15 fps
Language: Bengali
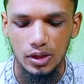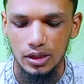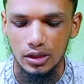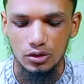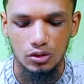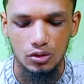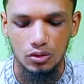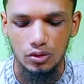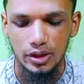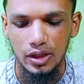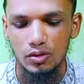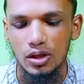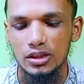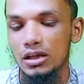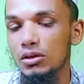কাজের জন্য তো এটা
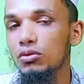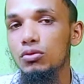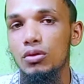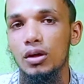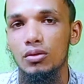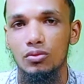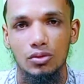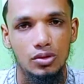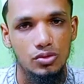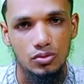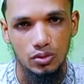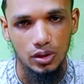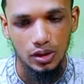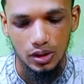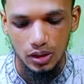তো আর জাদুটু না কোনো কিছু
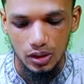নয়